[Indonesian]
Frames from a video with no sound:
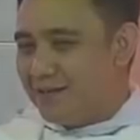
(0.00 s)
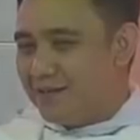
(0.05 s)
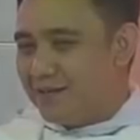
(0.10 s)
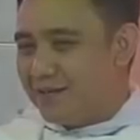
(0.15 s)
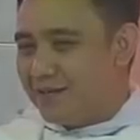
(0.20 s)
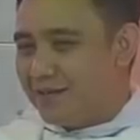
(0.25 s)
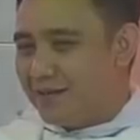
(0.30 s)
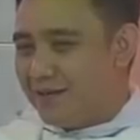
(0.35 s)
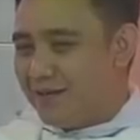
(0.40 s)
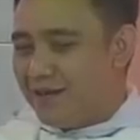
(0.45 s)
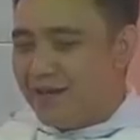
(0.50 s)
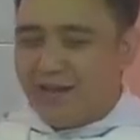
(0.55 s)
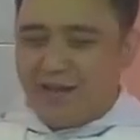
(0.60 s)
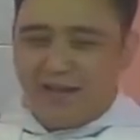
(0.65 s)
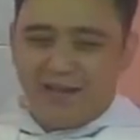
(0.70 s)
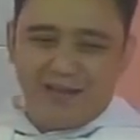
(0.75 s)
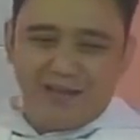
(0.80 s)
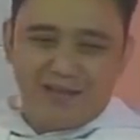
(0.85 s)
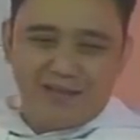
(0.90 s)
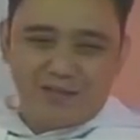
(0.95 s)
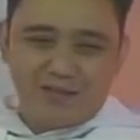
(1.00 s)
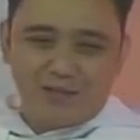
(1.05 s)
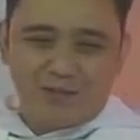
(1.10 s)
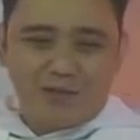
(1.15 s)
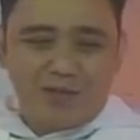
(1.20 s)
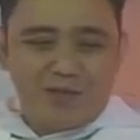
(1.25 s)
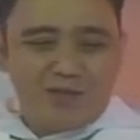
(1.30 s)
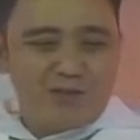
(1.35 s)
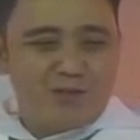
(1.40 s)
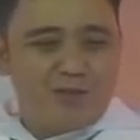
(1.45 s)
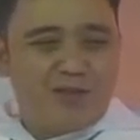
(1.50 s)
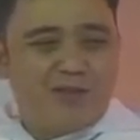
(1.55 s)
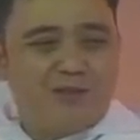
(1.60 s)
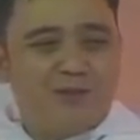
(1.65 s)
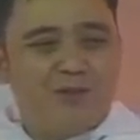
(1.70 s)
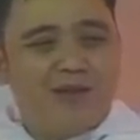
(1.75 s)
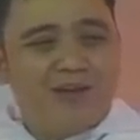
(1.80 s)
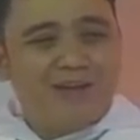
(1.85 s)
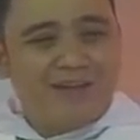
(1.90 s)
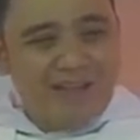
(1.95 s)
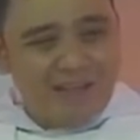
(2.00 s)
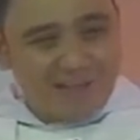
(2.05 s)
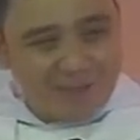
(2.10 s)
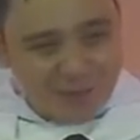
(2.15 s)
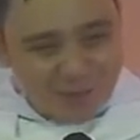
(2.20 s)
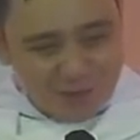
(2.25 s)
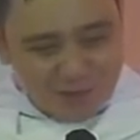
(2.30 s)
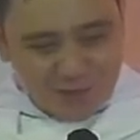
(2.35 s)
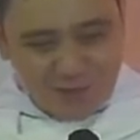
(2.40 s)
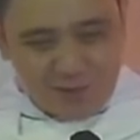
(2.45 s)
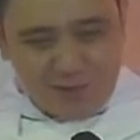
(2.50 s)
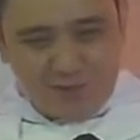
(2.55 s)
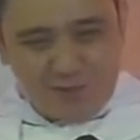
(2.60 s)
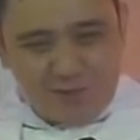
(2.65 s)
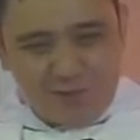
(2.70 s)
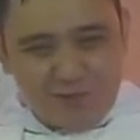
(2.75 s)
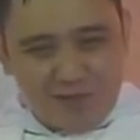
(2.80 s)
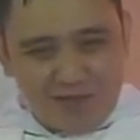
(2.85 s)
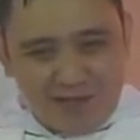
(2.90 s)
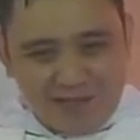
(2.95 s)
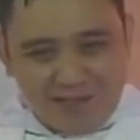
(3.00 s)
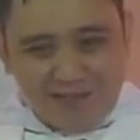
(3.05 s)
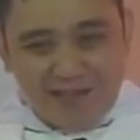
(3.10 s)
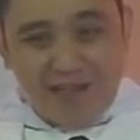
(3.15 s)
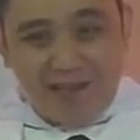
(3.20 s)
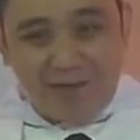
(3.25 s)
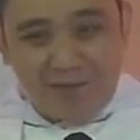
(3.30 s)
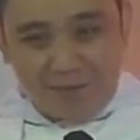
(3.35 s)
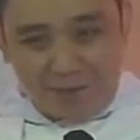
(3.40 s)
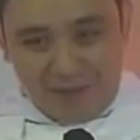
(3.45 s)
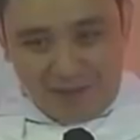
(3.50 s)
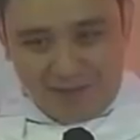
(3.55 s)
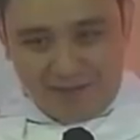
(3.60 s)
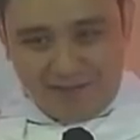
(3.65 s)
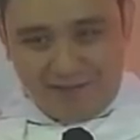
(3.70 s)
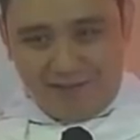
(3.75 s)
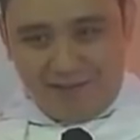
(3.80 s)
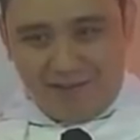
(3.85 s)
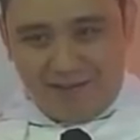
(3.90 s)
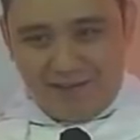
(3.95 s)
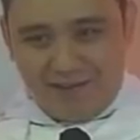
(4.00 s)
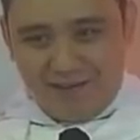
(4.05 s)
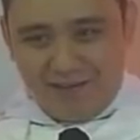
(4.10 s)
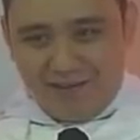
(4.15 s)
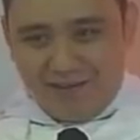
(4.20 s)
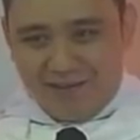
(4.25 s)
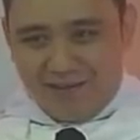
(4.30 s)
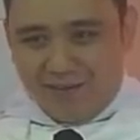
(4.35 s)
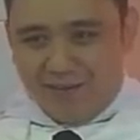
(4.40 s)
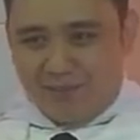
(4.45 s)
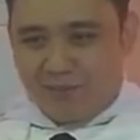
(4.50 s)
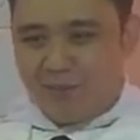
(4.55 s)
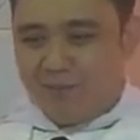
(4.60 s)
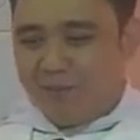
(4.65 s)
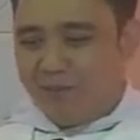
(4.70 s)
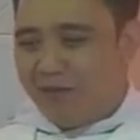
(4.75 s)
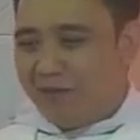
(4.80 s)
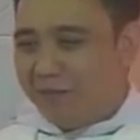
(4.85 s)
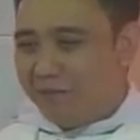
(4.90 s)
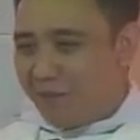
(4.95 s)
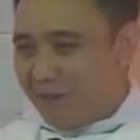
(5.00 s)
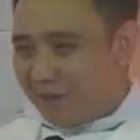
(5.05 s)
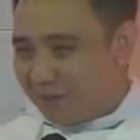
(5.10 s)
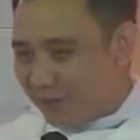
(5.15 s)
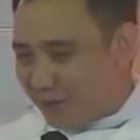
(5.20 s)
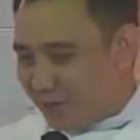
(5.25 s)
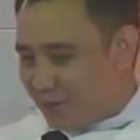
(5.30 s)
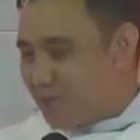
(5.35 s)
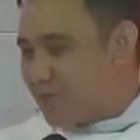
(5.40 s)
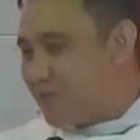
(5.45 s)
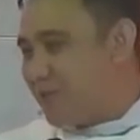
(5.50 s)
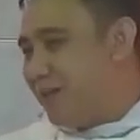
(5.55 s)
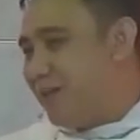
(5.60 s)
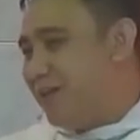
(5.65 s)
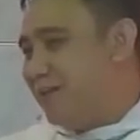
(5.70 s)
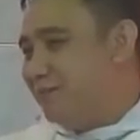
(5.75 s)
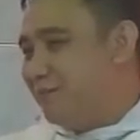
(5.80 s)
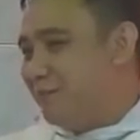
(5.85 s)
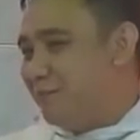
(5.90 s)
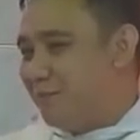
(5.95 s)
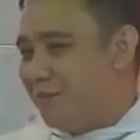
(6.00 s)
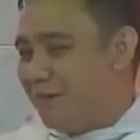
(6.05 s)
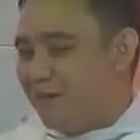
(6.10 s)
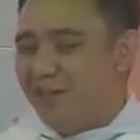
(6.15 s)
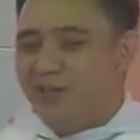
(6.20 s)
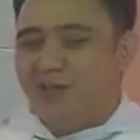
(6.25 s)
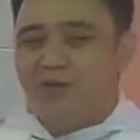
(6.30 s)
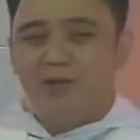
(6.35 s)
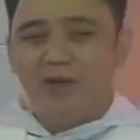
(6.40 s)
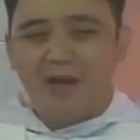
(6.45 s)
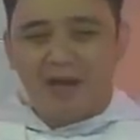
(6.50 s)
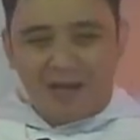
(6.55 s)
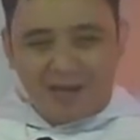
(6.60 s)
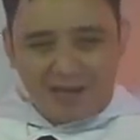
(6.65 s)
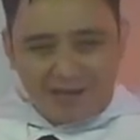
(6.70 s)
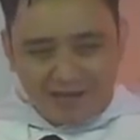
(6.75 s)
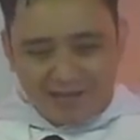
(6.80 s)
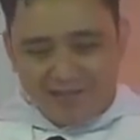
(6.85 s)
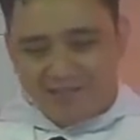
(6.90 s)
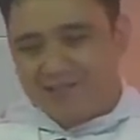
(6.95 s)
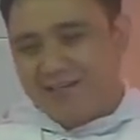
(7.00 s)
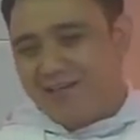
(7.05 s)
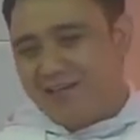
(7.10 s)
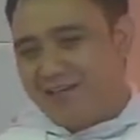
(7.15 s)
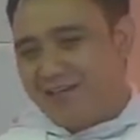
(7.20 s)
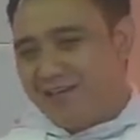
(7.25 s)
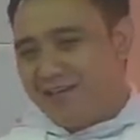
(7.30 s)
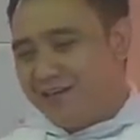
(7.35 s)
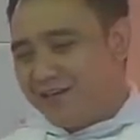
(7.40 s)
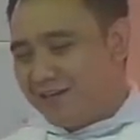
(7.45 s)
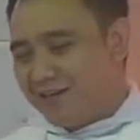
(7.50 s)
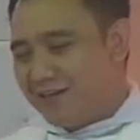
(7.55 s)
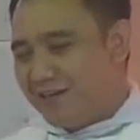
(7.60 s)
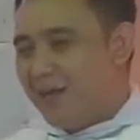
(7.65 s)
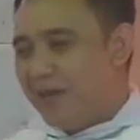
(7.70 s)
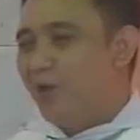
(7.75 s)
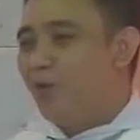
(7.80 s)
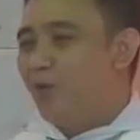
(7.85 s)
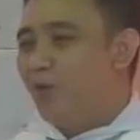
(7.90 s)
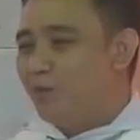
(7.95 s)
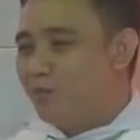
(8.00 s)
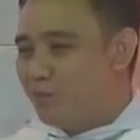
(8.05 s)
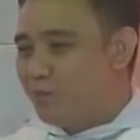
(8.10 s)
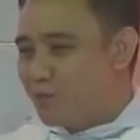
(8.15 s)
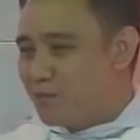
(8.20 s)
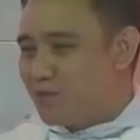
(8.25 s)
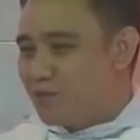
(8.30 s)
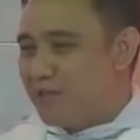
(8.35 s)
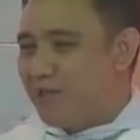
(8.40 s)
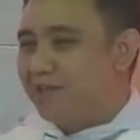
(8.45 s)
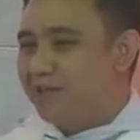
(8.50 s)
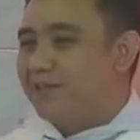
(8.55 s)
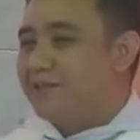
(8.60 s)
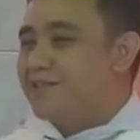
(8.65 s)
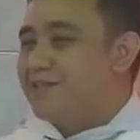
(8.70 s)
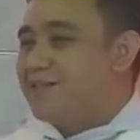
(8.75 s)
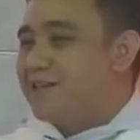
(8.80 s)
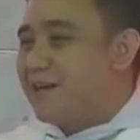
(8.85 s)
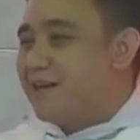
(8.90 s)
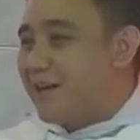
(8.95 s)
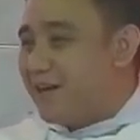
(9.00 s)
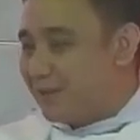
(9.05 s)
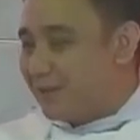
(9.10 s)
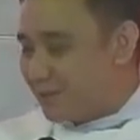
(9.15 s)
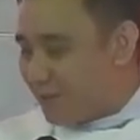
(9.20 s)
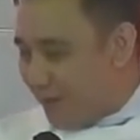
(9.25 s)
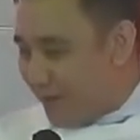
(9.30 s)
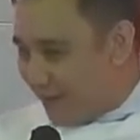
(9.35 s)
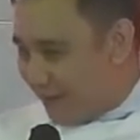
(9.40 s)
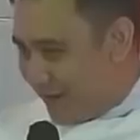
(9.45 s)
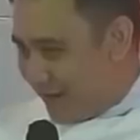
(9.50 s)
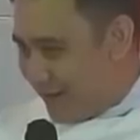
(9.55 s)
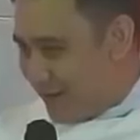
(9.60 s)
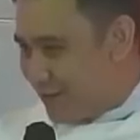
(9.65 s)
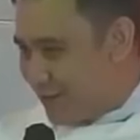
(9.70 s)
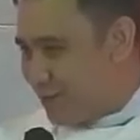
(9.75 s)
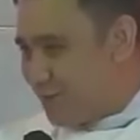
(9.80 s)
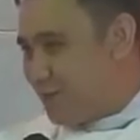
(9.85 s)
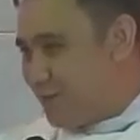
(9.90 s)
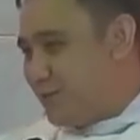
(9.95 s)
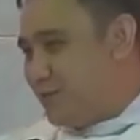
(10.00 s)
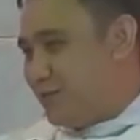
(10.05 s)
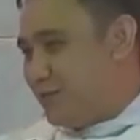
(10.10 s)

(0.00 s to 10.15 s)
"Ya, suka-suka Tuhan Yesus dong, memilih siapa?" Ya. Memilih Petrus ke, memilih Yohanes ke, ya, Yakobus ya, terserah Tuhan Yesus.